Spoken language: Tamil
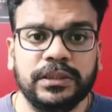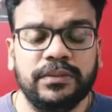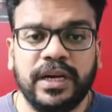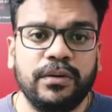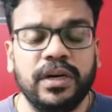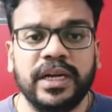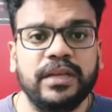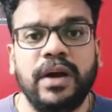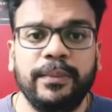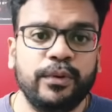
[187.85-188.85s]
வரவங்களுக்கு அந்த
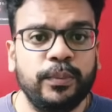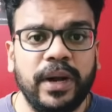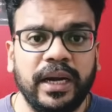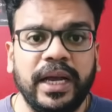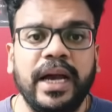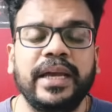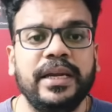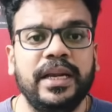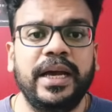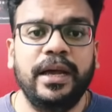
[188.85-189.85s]
வாய்ப்பு கொடுப்பாங்களா
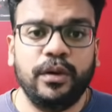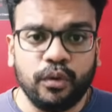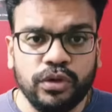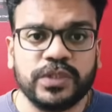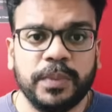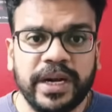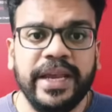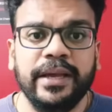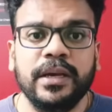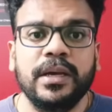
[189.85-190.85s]
இல்லை ரூல்ஸ் படி
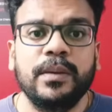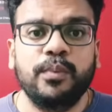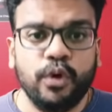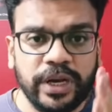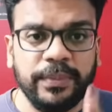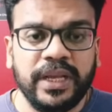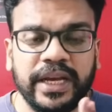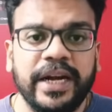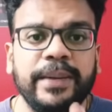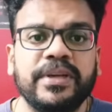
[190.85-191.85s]
பூர்ணிமா தான்
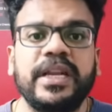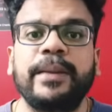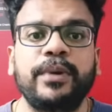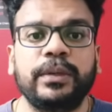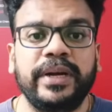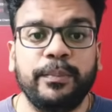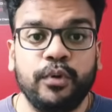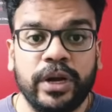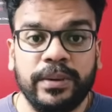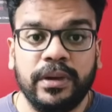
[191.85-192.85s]
கண்டிப்பாக செலக்ட் பண்ணுவோம் ஏன்னா
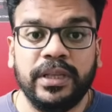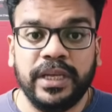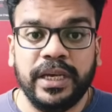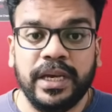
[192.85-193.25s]
பூர்ணிமா வந்து